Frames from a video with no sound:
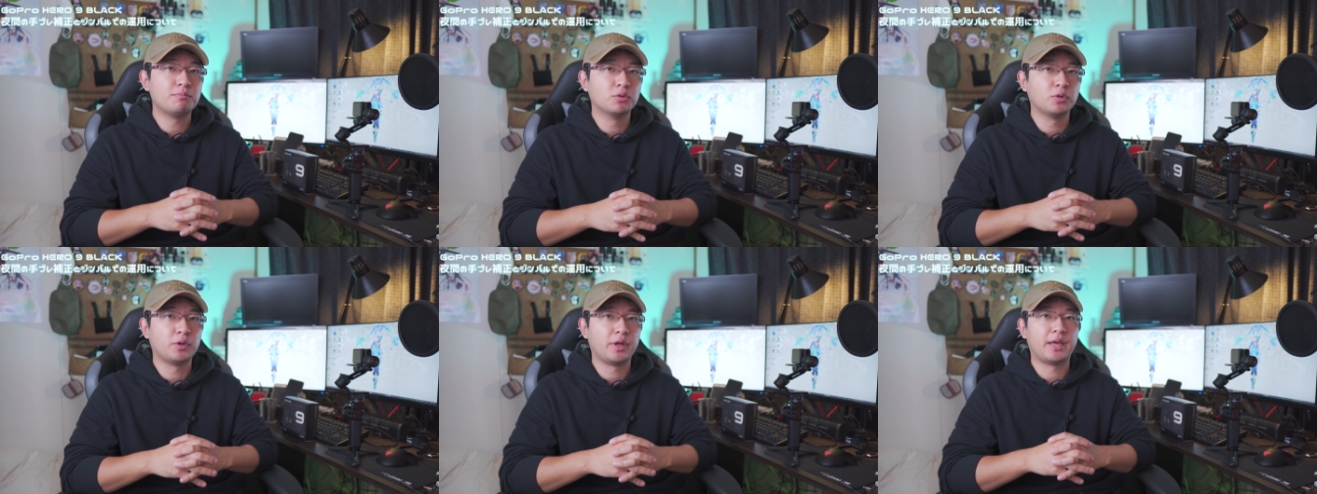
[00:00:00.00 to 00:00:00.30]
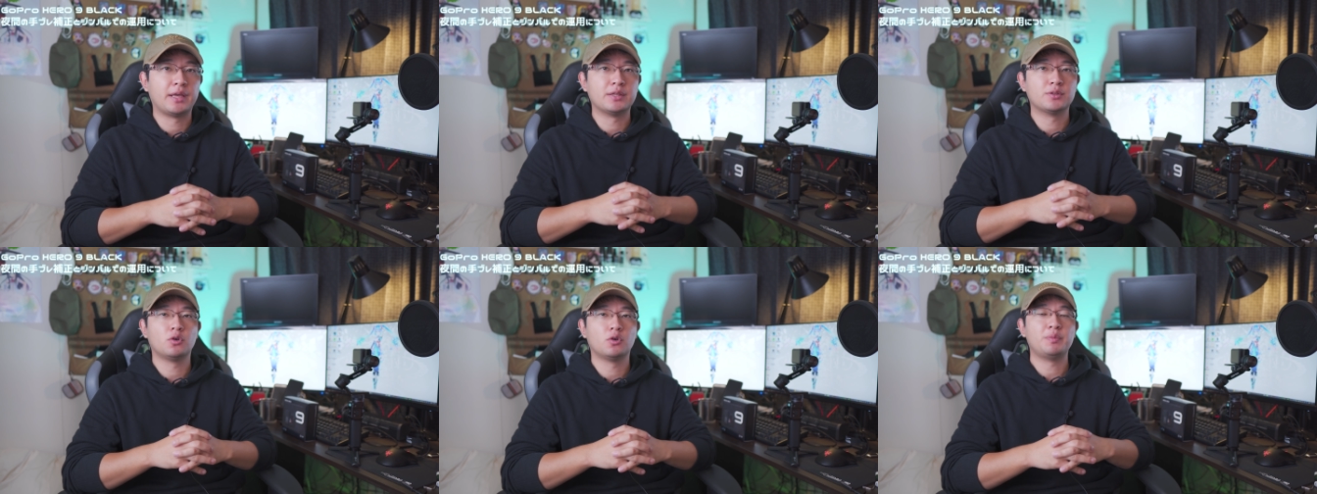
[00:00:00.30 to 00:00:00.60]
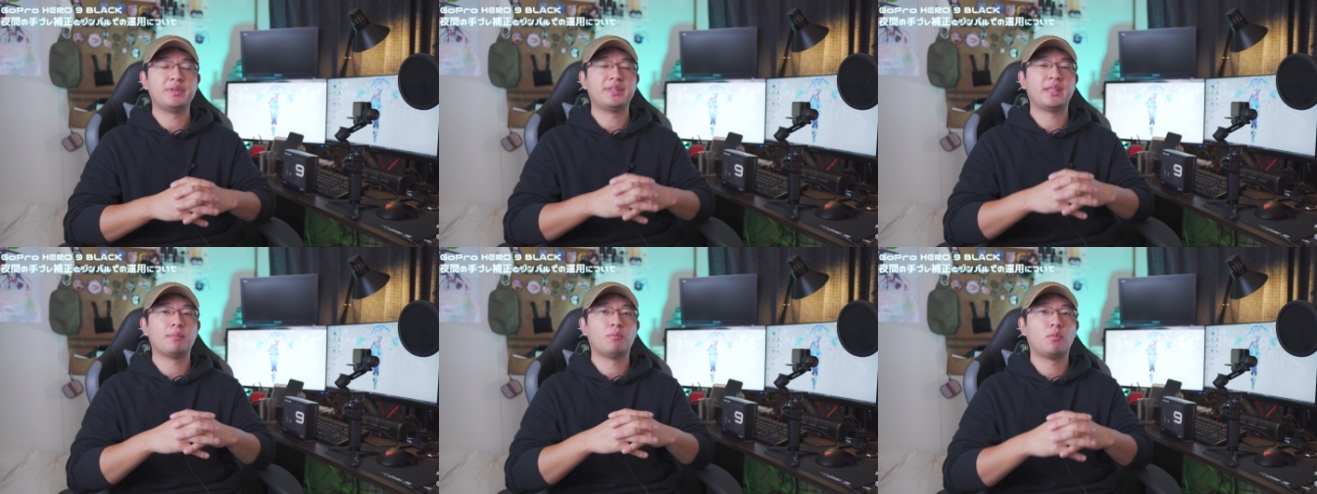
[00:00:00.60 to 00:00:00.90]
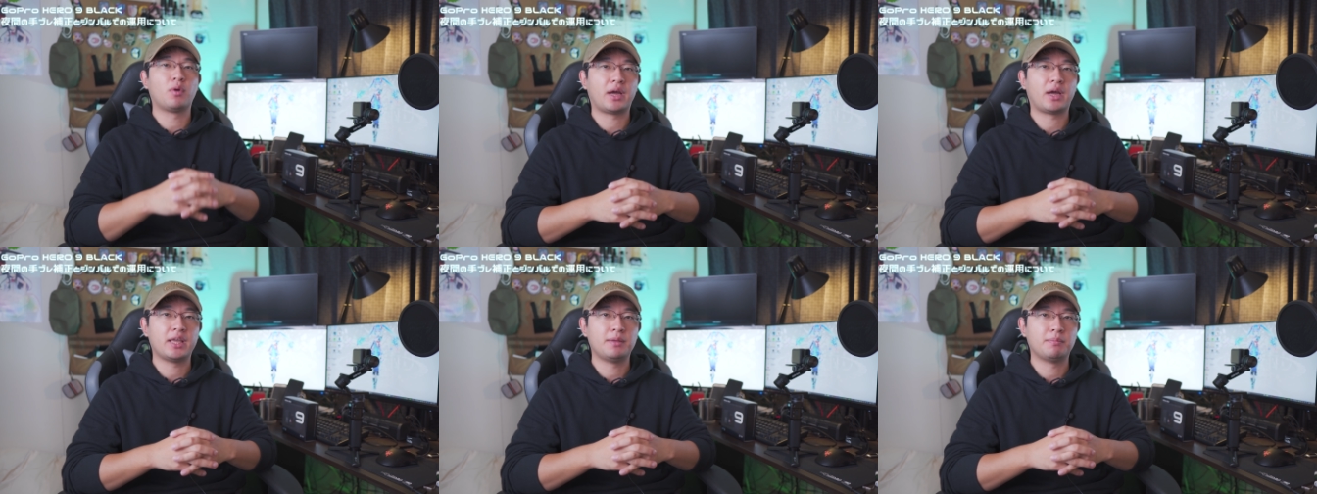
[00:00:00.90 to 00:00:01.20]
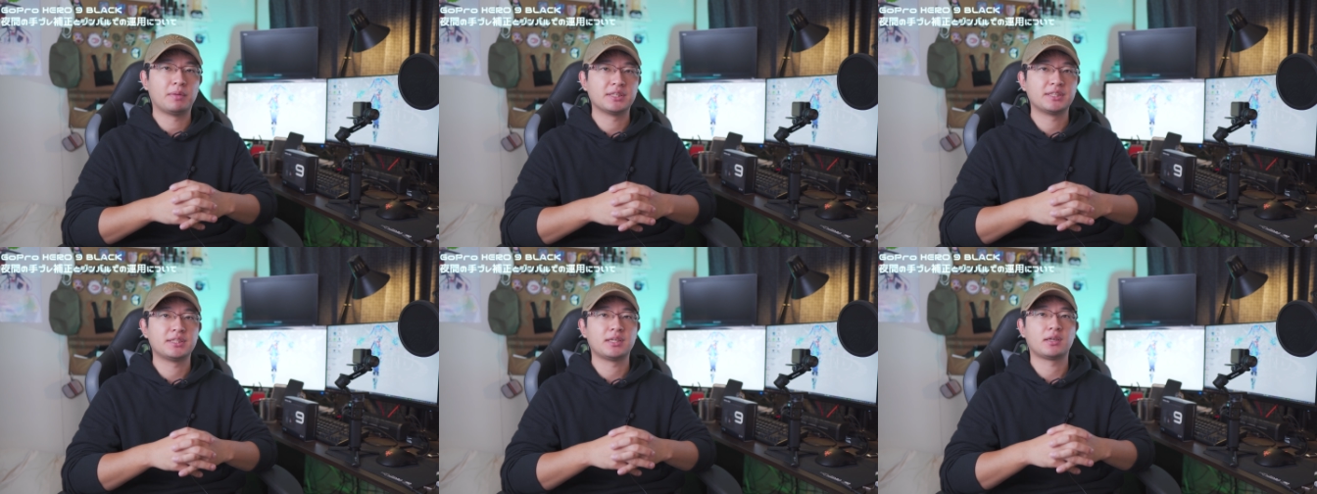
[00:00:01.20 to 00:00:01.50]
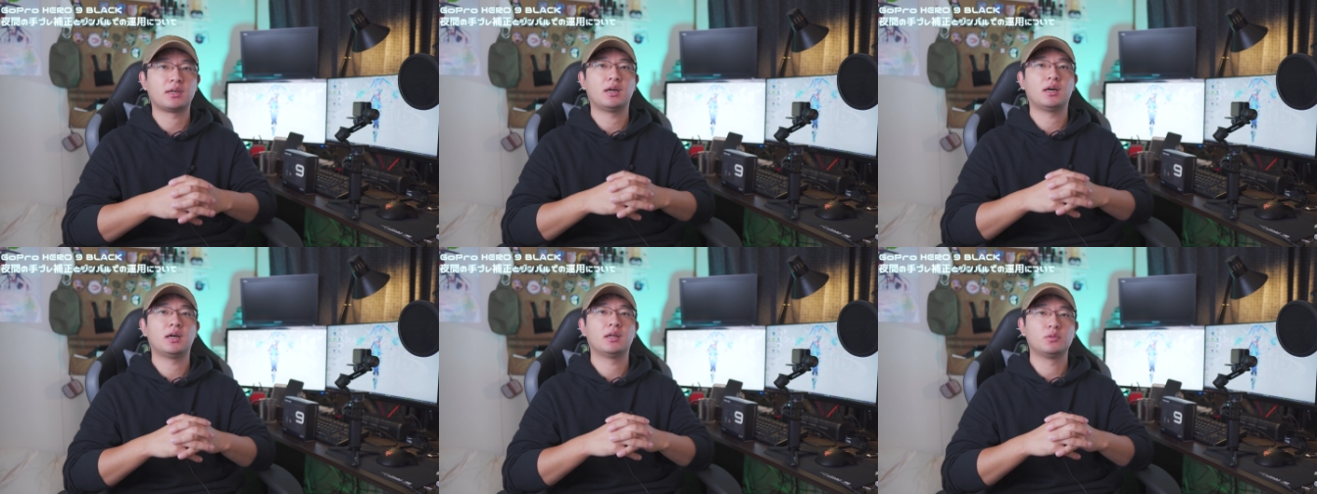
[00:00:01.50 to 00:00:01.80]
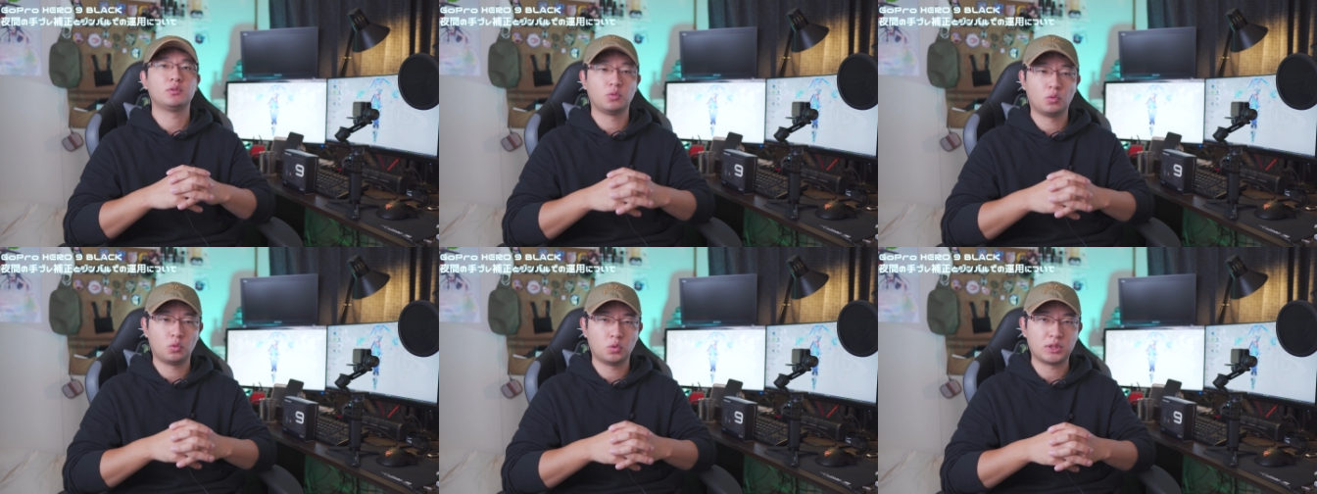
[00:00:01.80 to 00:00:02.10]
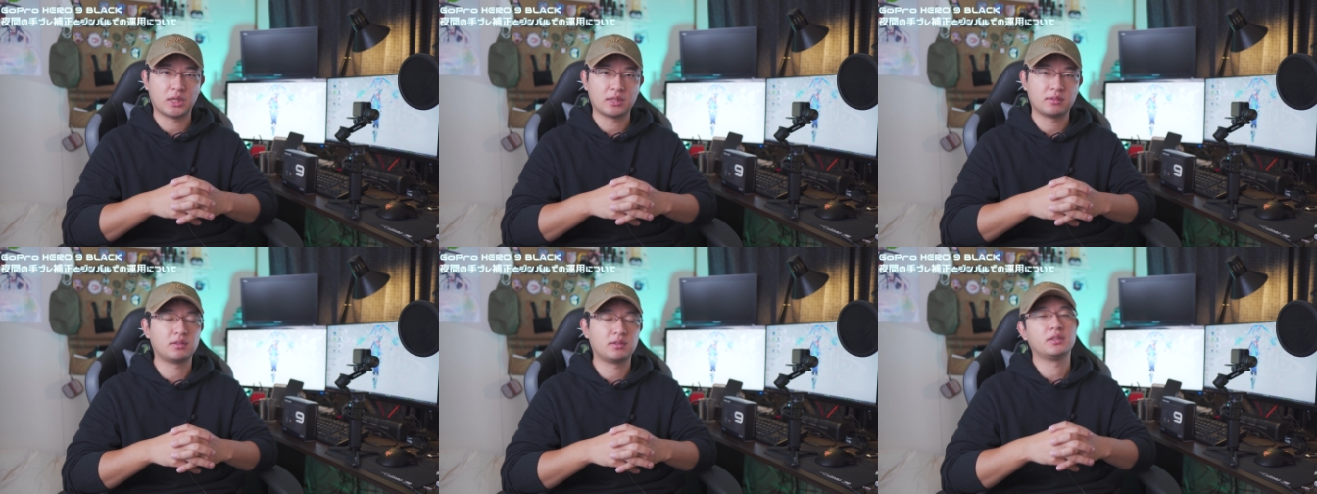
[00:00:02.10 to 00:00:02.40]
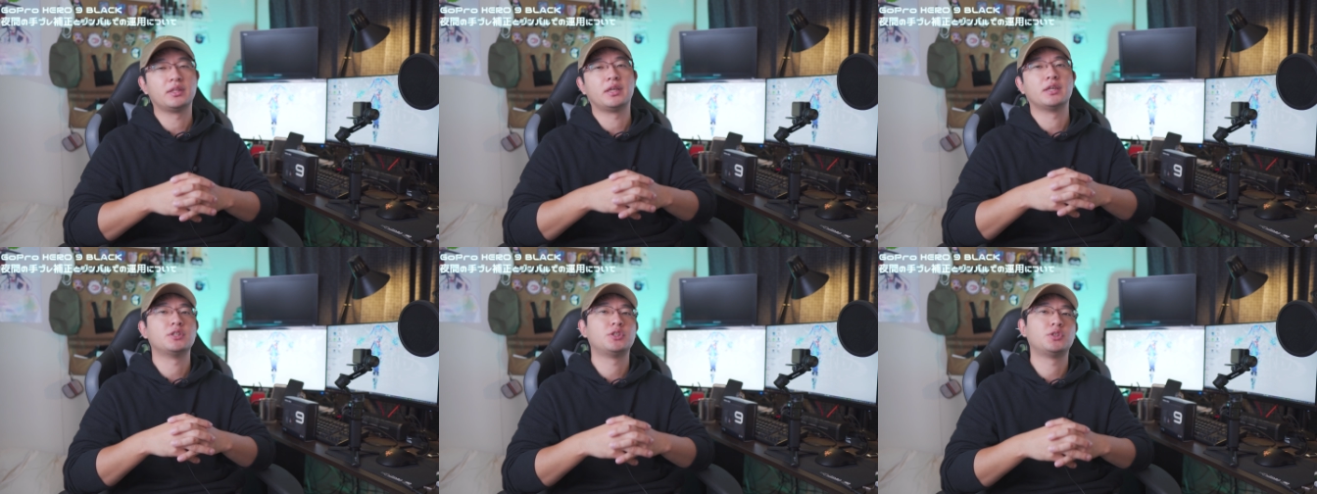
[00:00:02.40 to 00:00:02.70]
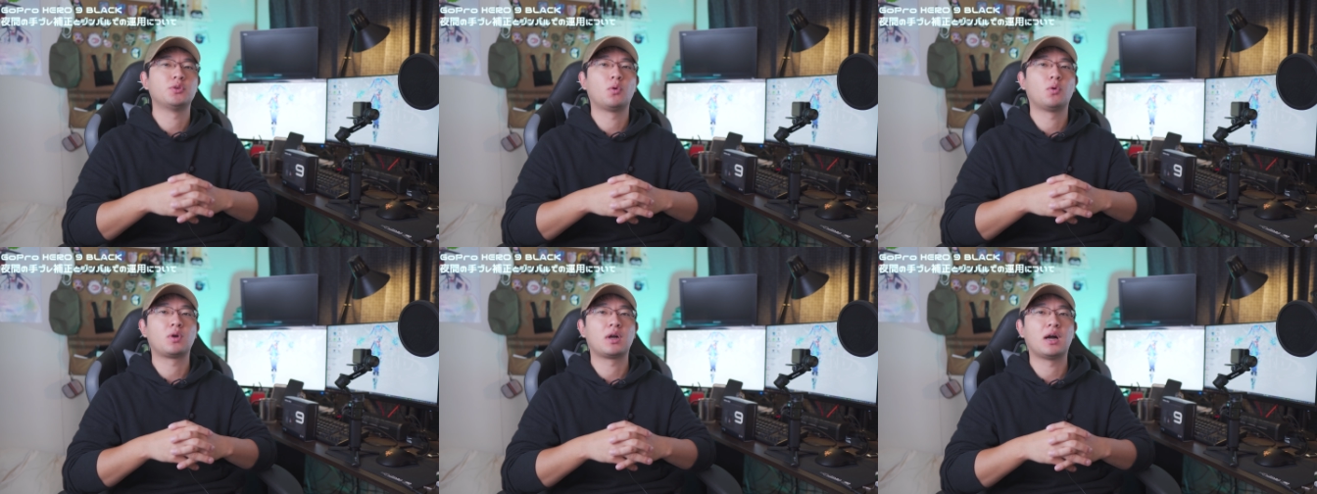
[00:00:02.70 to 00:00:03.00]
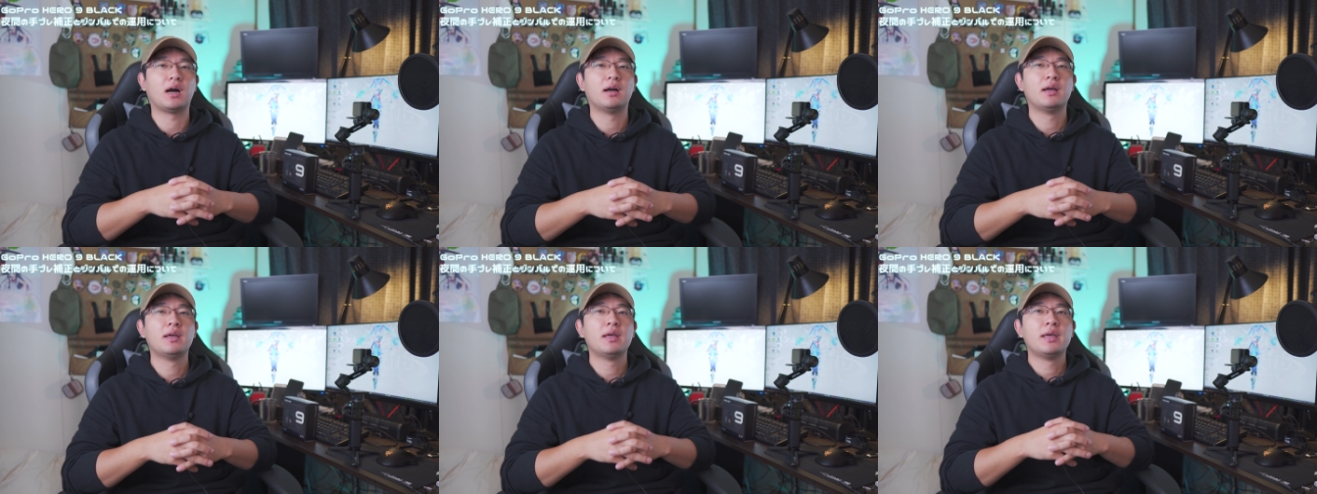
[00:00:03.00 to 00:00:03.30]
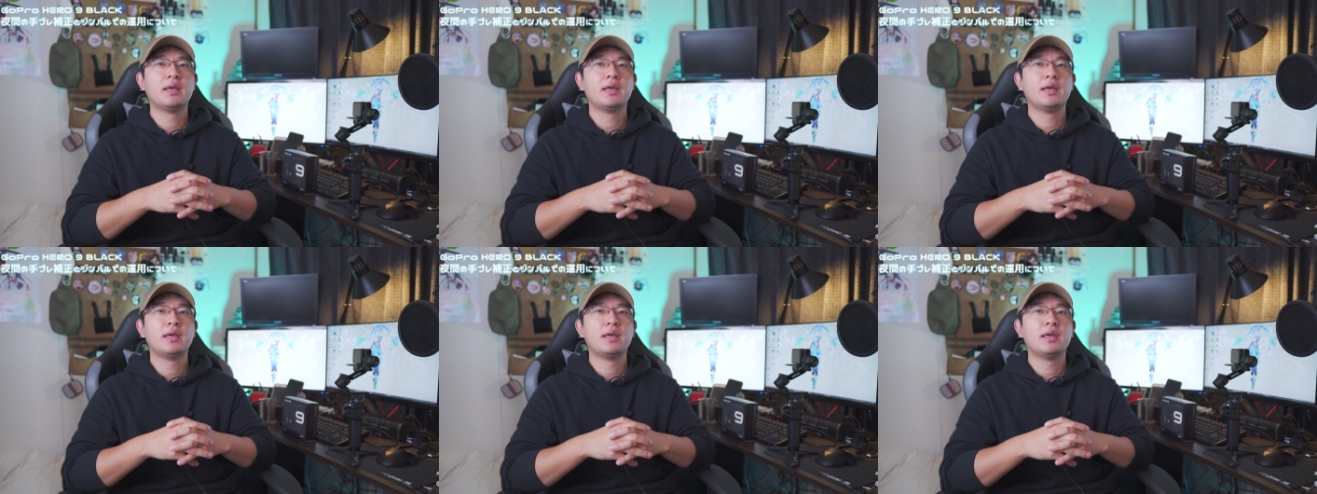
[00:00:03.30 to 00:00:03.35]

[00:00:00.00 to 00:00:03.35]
部の映像を見てもらいましたが、どうだったでしょうか。